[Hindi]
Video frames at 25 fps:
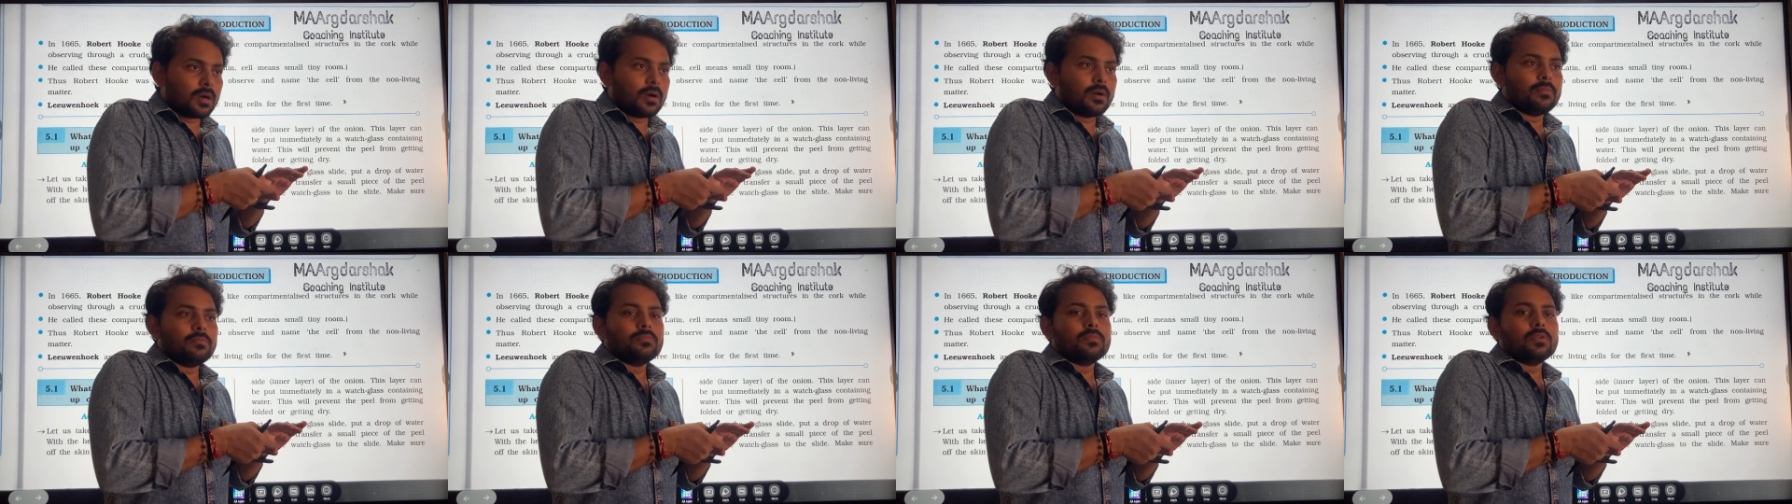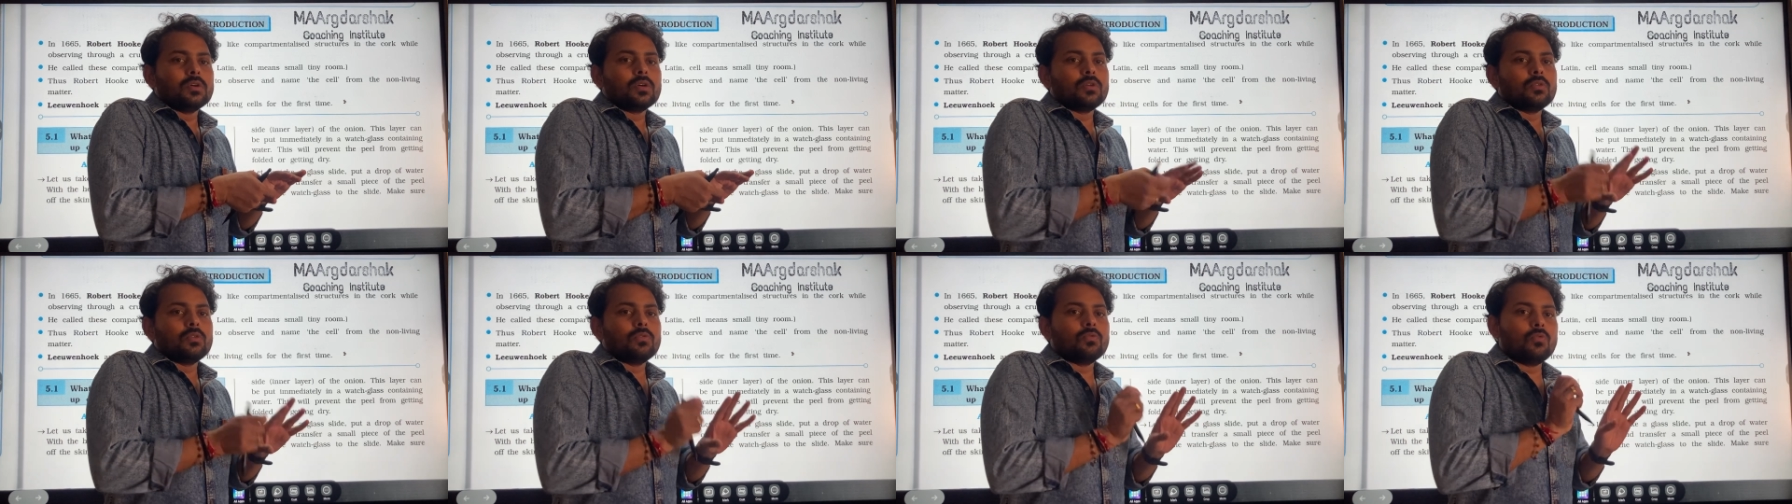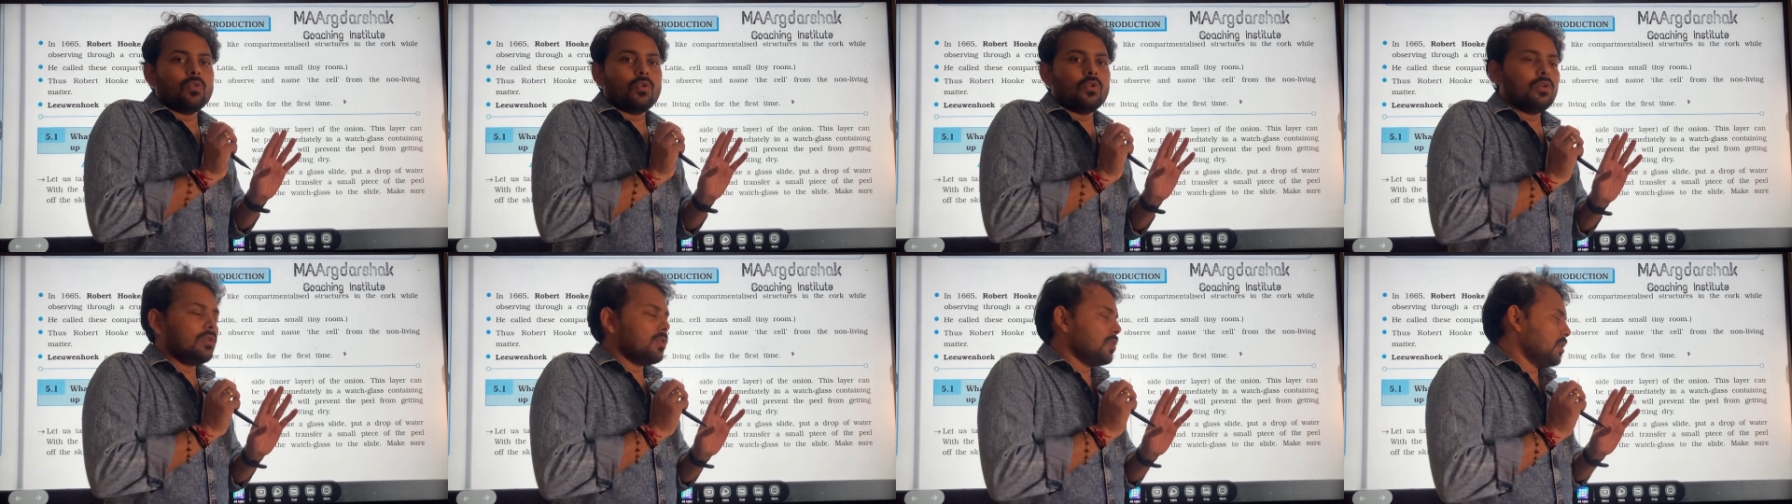हम
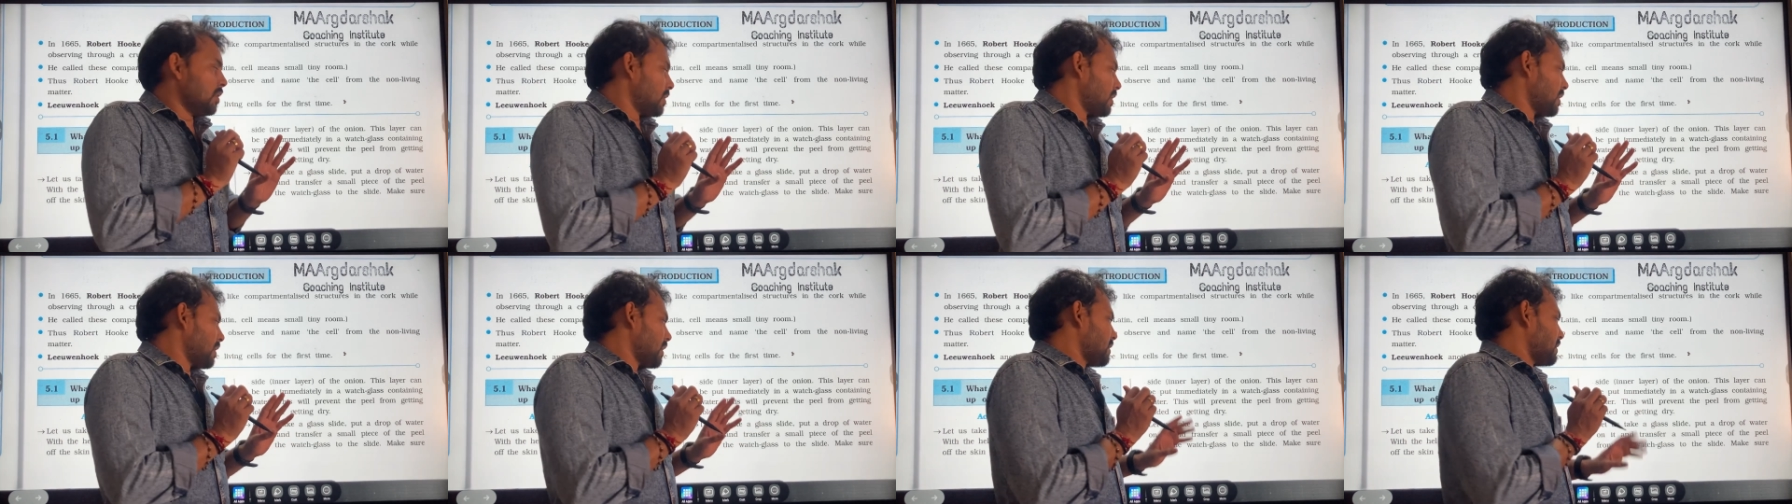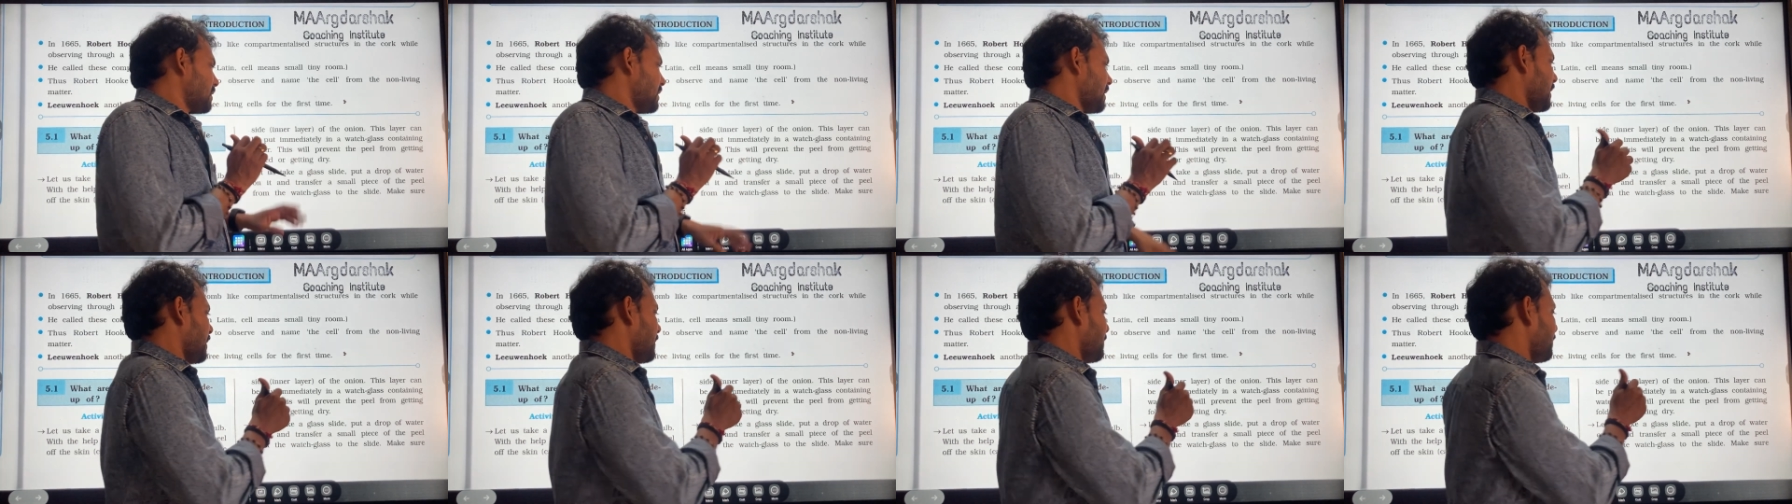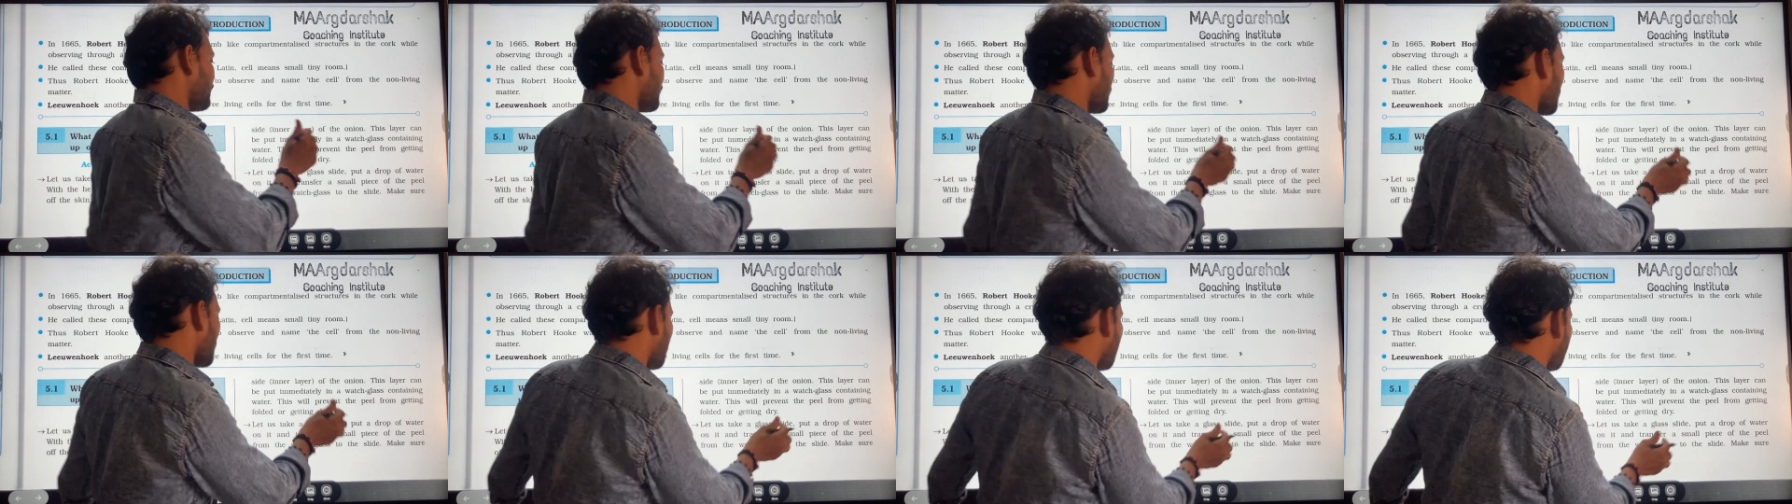वो रखते हैं